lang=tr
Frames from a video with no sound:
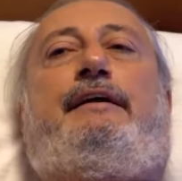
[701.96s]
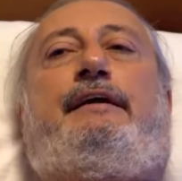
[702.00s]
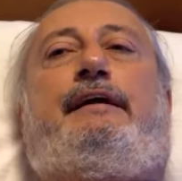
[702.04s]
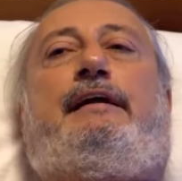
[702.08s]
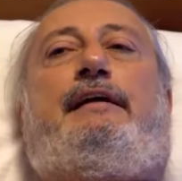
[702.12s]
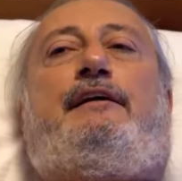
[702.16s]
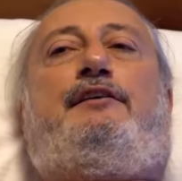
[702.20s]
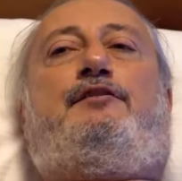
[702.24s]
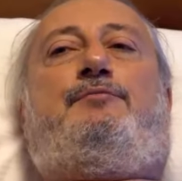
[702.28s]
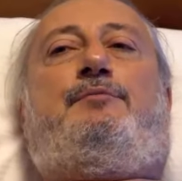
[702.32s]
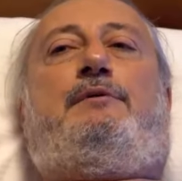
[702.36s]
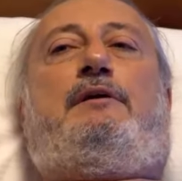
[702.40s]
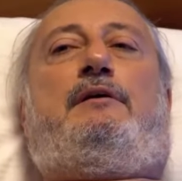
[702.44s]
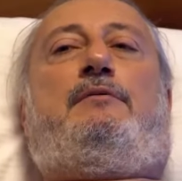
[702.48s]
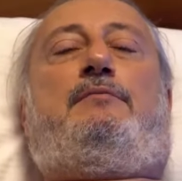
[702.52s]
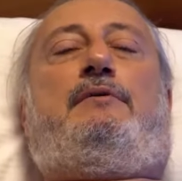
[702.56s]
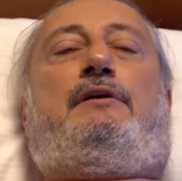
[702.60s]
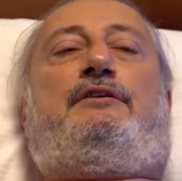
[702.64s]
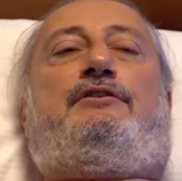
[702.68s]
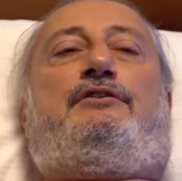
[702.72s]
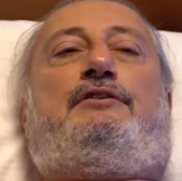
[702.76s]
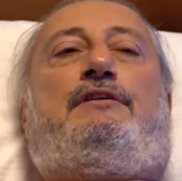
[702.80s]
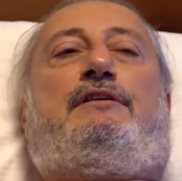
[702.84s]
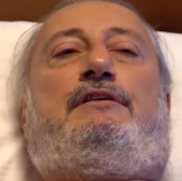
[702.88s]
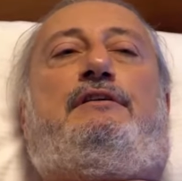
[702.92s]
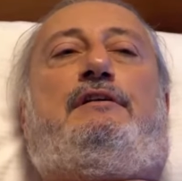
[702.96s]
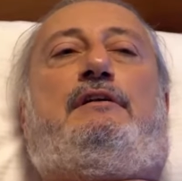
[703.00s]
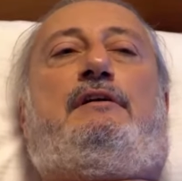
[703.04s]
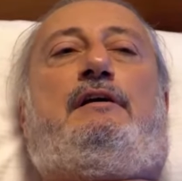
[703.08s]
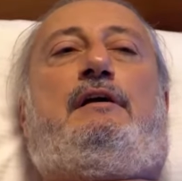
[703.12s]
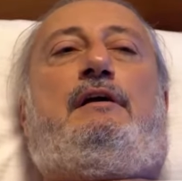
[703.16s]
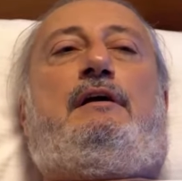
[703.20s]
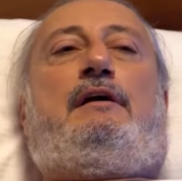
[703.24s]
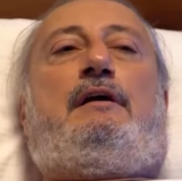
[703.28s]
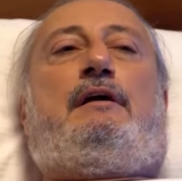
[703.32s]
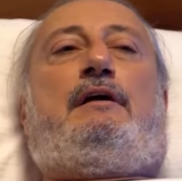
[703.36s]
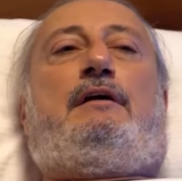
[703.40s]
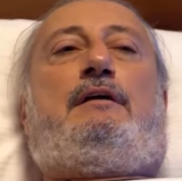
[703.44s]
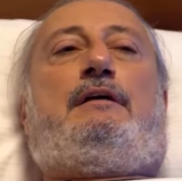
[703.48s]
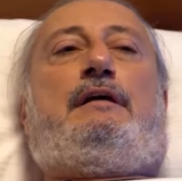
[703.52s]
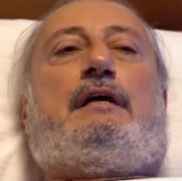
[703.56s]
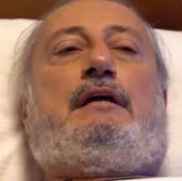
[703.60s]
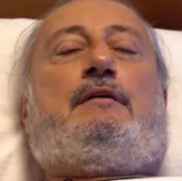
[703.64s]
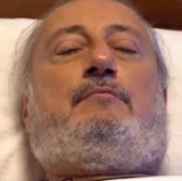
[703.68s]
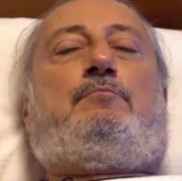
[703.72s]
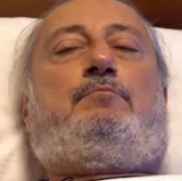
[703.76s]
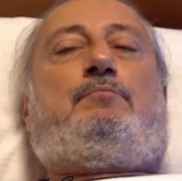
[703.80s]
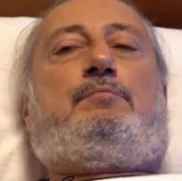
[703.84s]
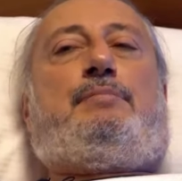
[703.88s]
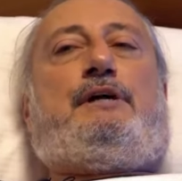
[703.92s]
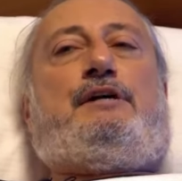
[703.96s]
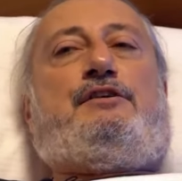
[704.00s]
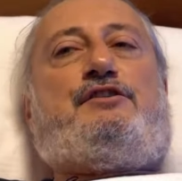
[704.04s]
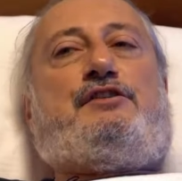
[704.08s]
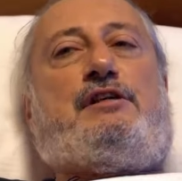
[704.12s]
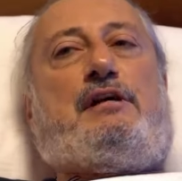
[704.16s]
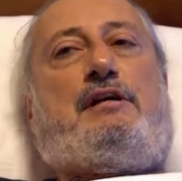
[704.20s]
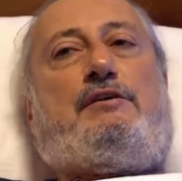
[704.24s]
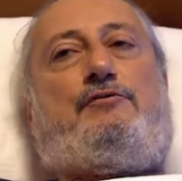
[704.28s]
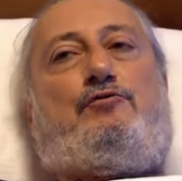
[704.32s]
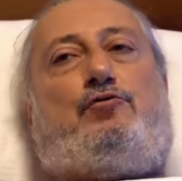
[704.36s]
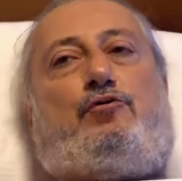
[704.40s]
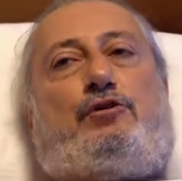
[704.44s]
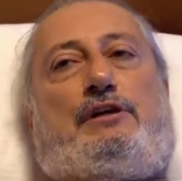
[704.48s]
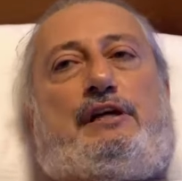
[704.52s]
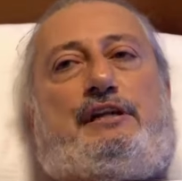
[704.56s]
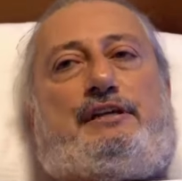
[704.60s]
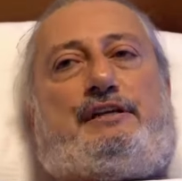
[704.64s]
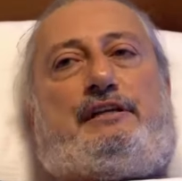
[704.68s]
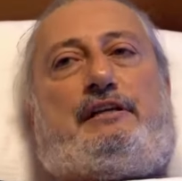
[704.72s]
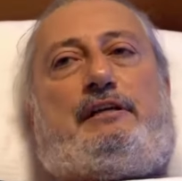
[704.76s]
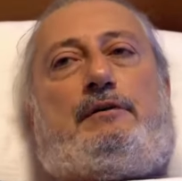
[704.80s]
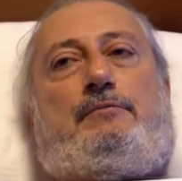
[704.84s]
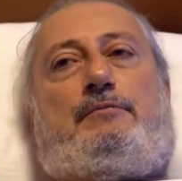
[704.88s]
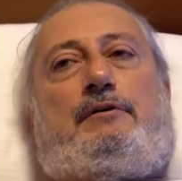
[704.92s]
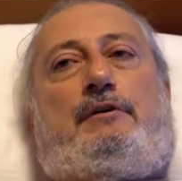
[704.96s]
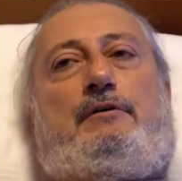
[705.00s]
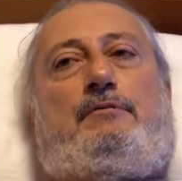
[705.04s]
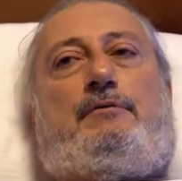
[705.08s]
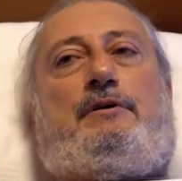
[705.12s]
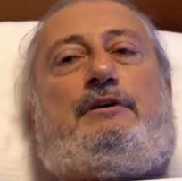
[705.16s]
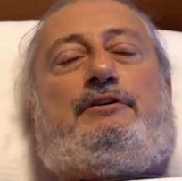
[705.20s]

de gelişmeye başladı. Yani bacağı çok etkilemeye